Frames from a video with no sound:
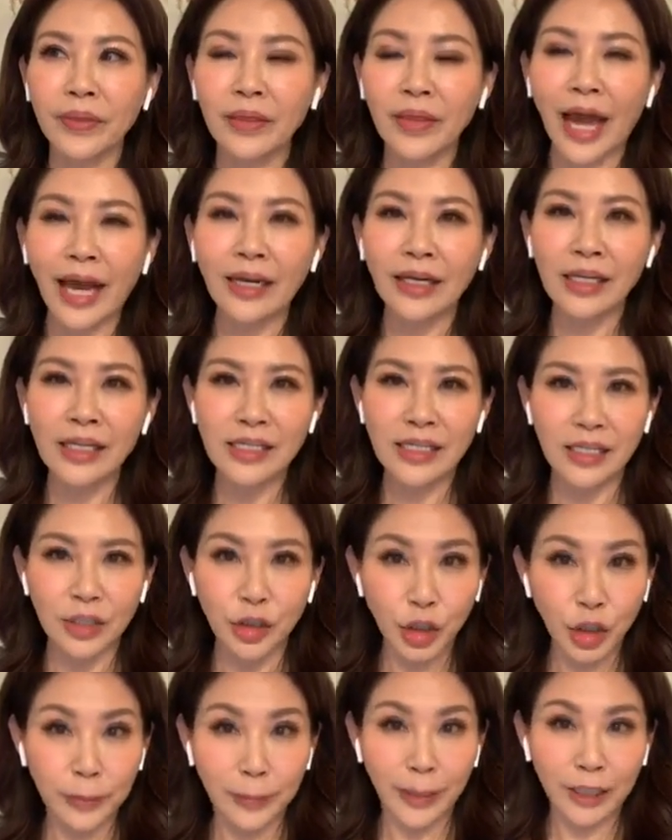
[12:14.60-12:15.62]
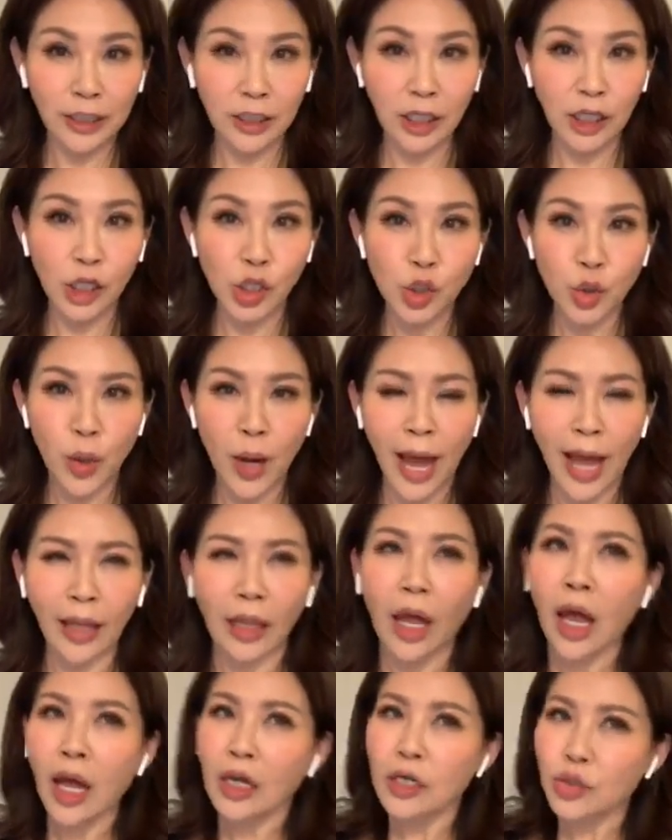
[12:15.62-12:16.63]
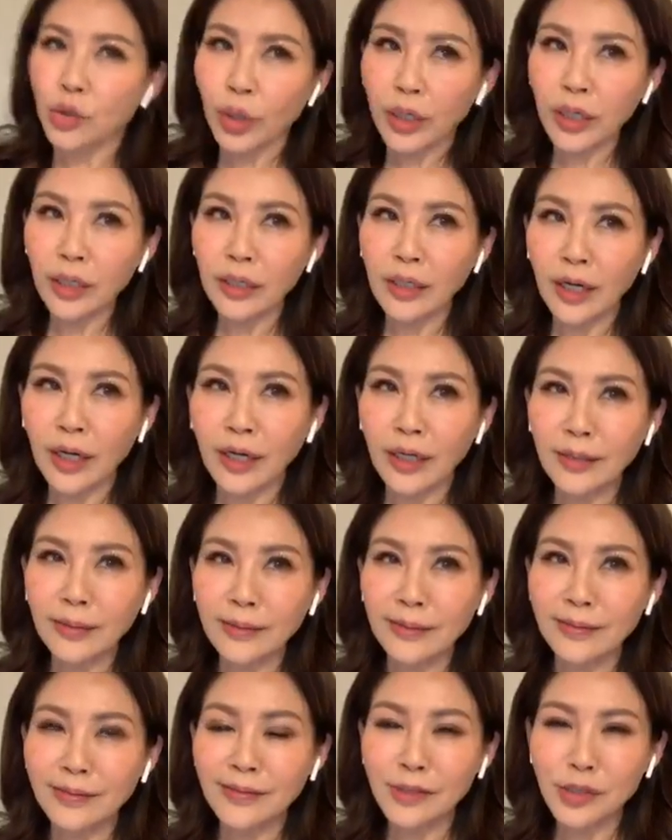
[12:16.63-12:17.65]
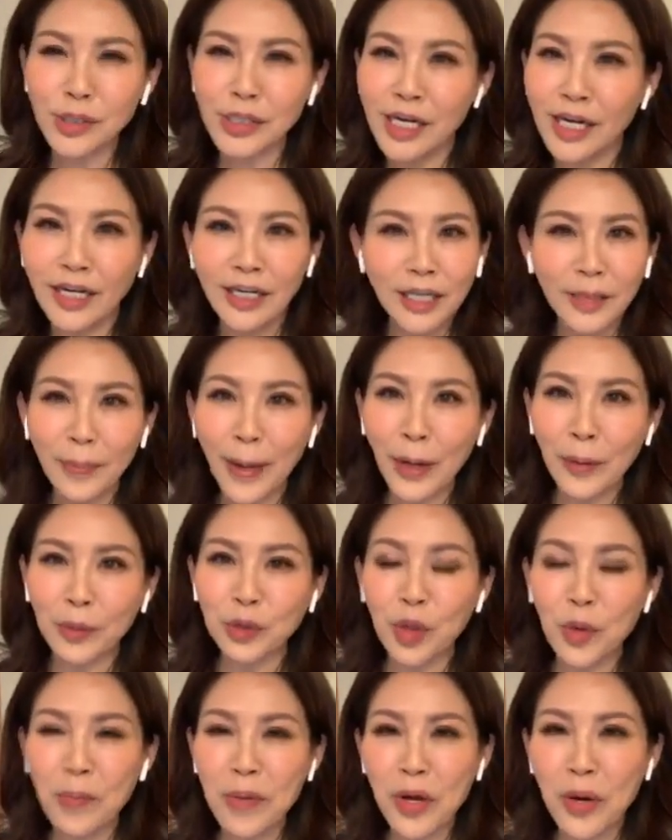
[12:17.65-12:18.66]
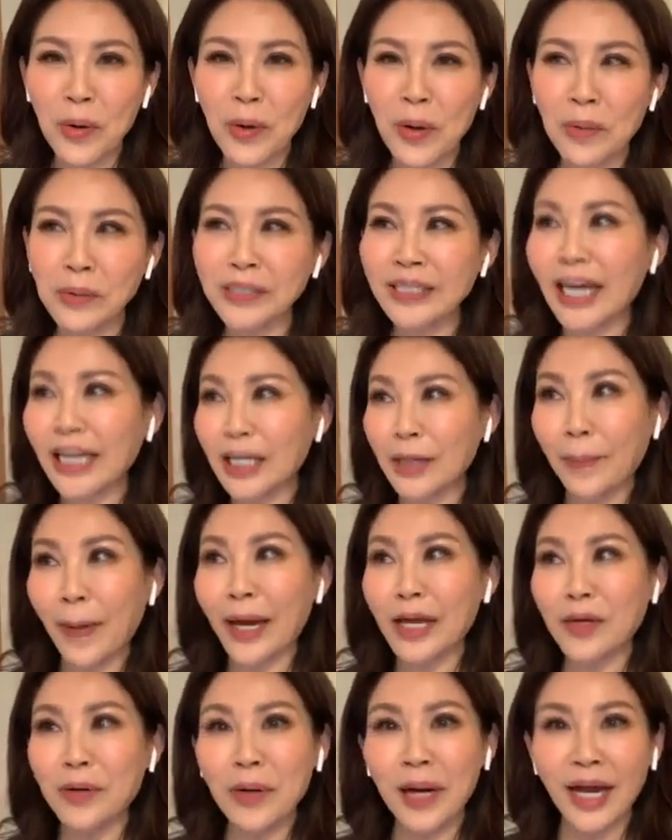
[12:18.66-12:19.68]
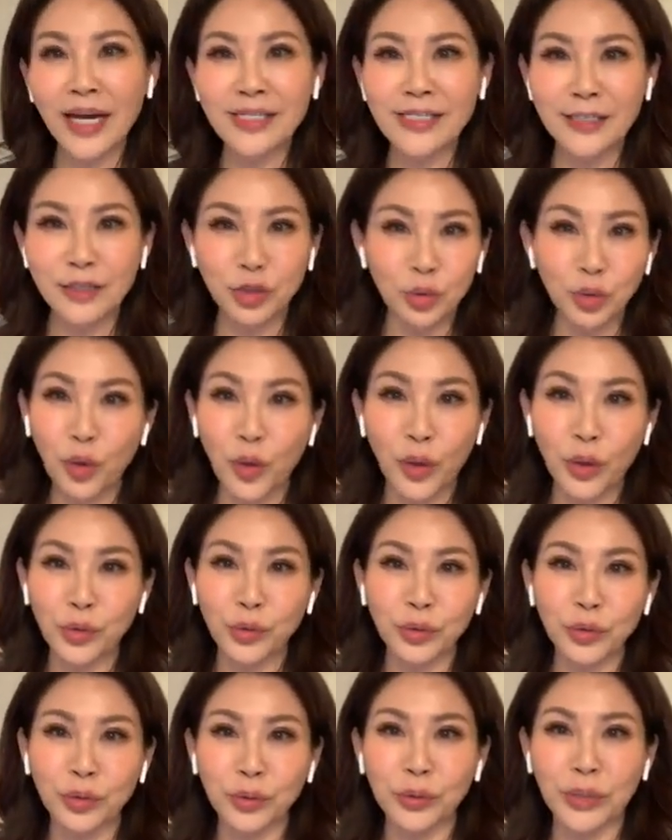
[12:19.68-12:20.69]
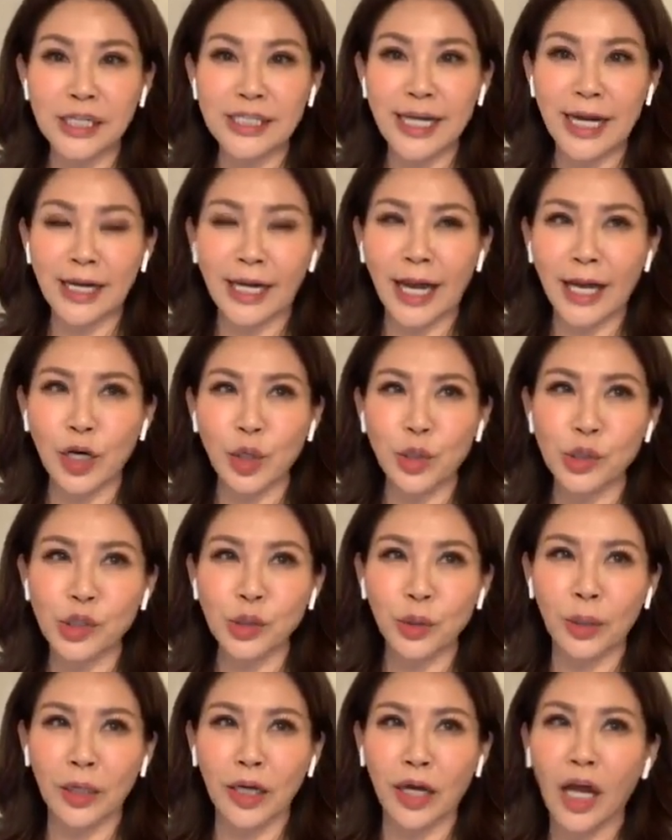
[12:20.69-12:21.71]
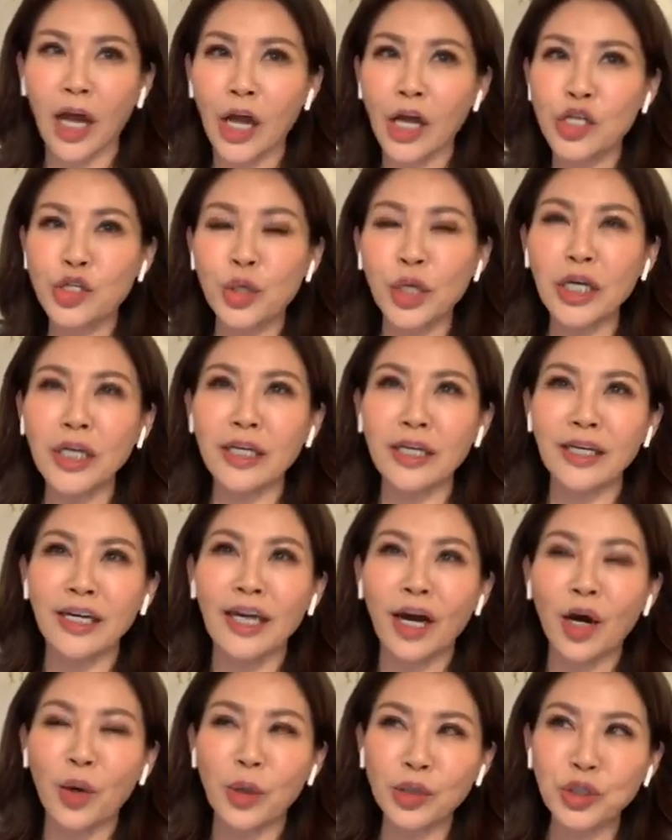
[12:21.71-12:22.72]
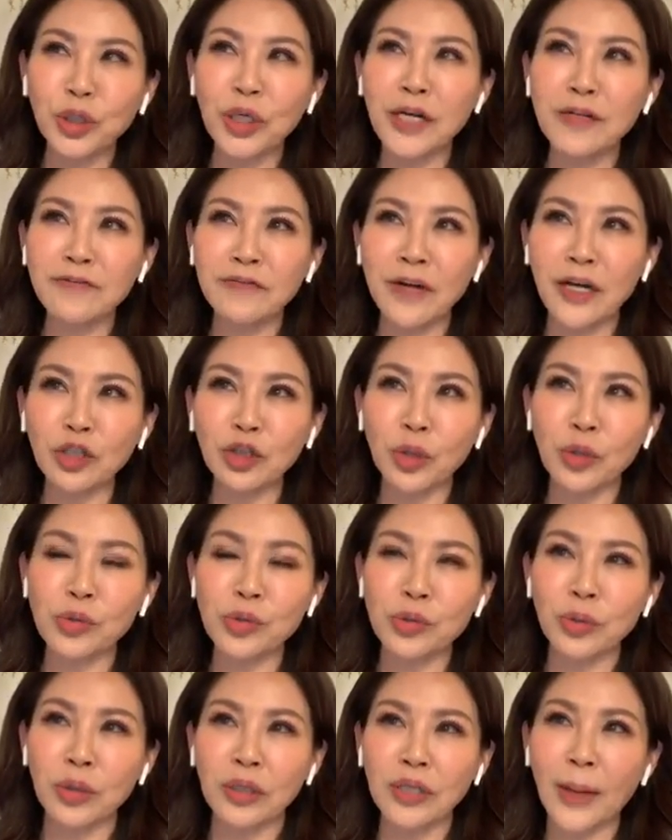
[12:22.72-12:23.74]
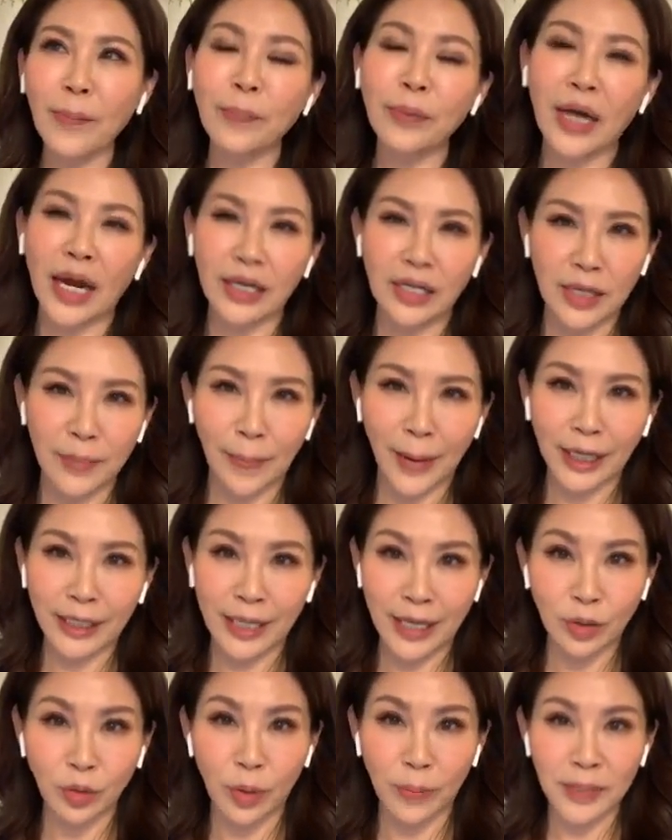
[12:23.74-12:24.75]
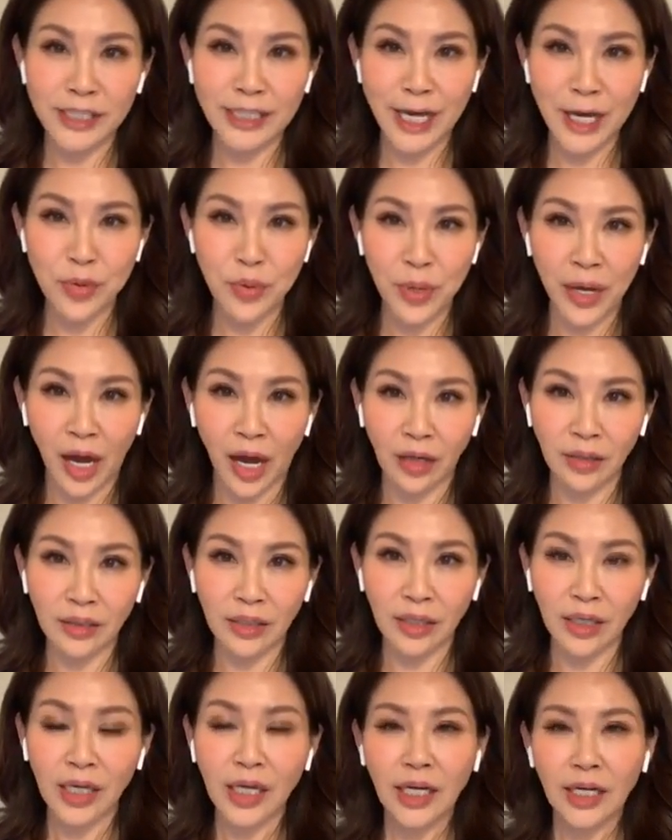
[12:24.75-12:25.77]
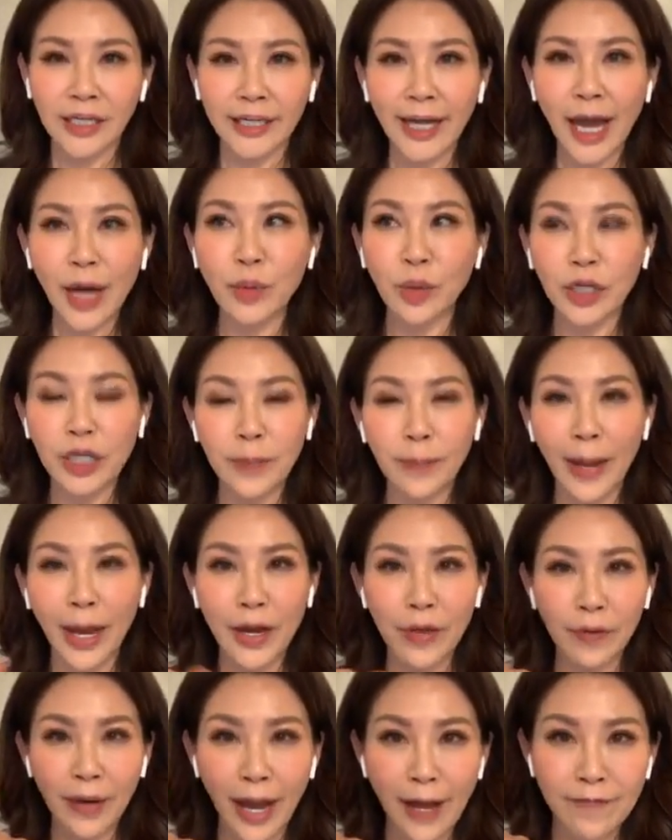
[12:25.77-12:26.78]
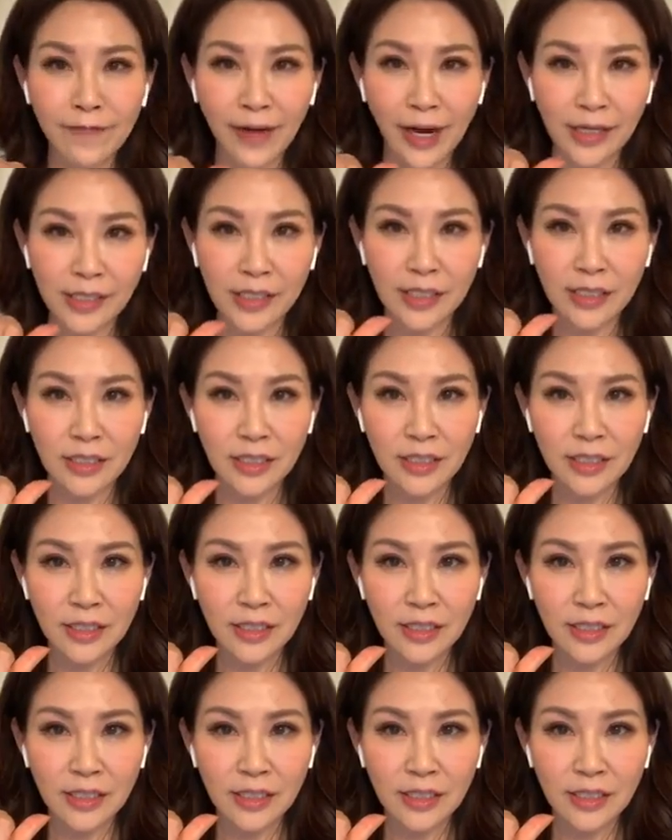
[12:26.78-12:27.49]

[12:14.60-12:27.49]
谈一个日本的合作案，所以呢，这整个礼拜我都没有空，下礼拜又开始如火如荼的展开工作了。所以我就跟房东说：“那不然礼拜天我们签约好了？你看我礼拜六看房子，